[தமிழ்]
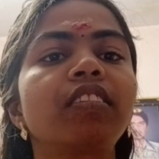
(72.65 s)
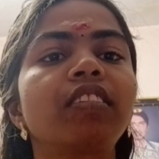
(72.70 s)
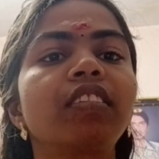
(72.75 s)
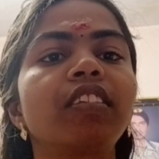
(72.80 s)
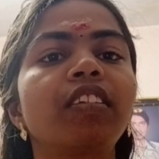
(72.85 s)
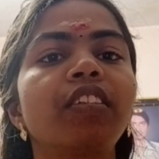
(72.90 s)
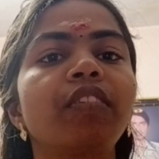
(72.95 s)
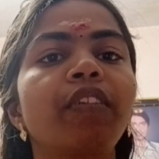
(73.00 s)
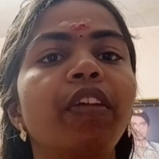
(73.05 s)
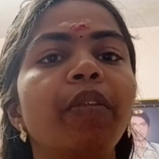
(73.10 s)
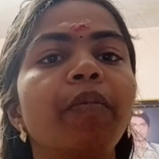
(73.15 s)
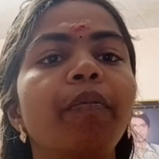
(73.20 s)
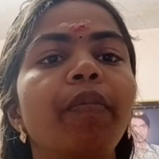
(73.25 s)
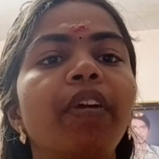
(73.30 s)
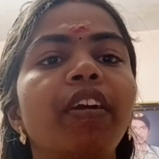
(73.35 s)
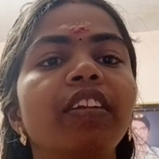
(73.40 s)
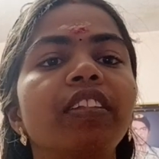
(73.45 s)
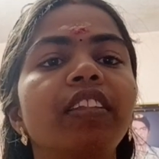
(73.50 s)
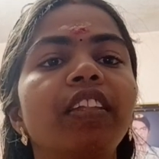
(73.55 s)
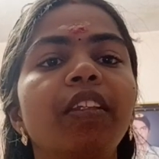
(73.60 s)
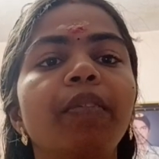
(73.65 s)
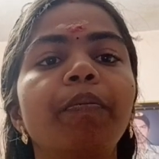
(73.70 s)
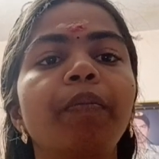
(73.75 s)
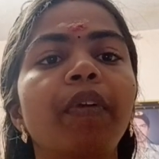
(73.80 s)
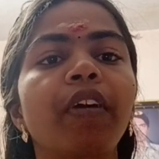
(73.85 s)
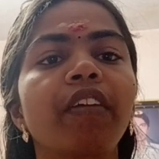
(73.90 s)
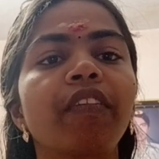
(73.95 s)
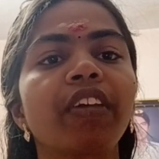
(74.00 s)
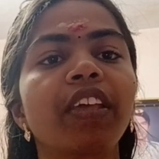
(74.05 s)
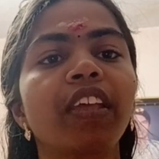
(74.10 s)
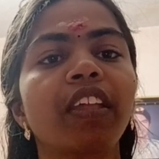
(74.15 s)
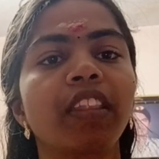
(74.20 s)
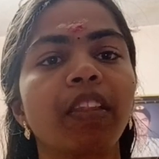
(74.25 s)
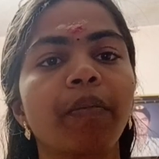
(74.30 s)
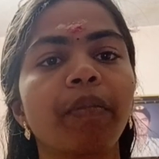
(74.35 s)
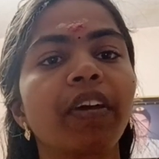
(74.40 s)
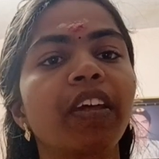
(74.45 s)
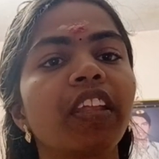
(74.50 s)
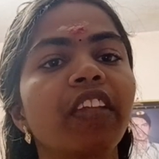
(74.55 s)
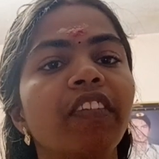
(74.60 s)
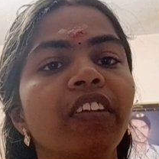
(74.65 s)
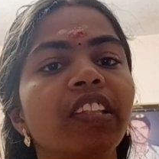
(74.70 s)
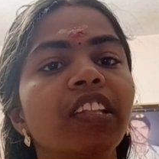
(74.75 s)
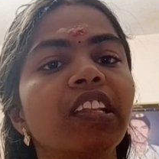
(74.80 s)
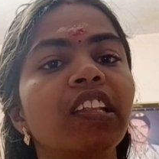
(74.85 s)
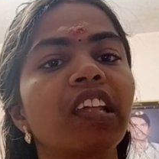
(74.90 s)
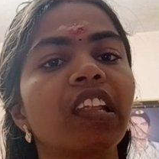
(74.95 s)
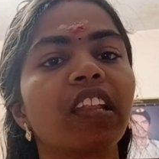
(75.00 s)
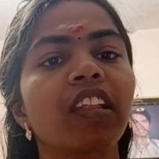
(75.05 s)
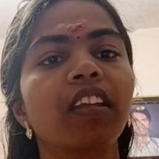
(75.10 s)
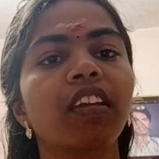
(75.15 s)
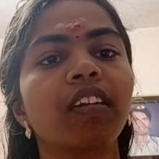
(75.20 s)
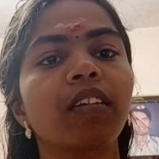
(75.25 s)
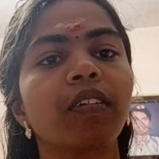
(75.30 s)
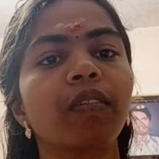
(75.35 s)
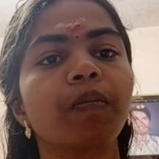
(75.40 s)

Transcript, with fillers: திருவெண்பா திருப்பாவை அந்த மாதிரி வந்து நிறையா